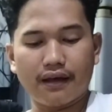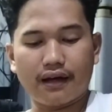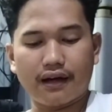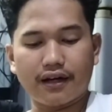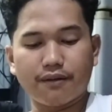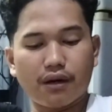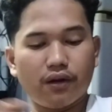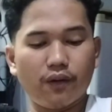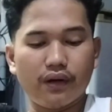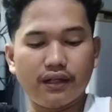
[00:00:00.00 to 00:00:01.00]
uh,
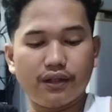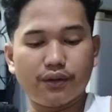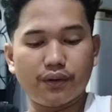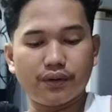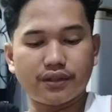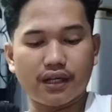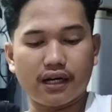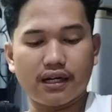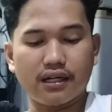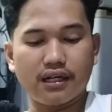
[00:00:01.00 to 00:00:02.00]
herbal oil dito
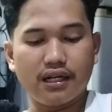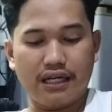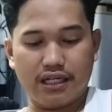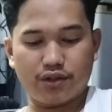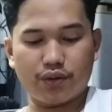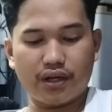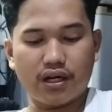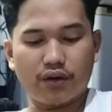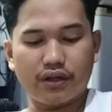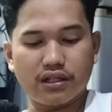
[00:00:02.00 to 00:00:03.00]
sa
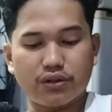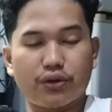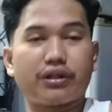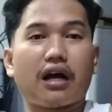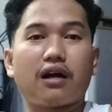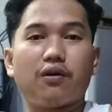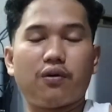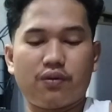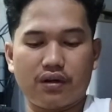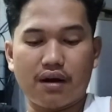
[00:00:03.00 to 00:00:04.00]
Surigao del Sur Tago
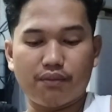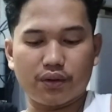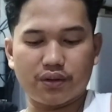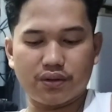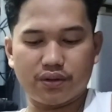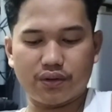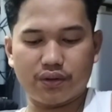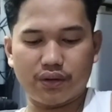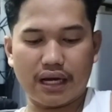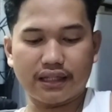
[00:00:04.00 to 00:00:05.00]
gamot so
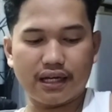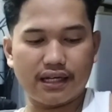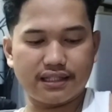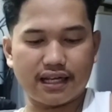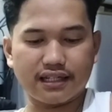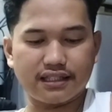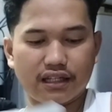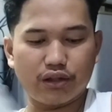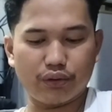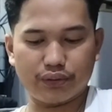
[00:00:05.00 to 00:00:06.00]
natay stocks
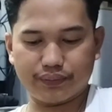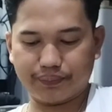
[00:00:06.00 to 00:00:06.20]
din to.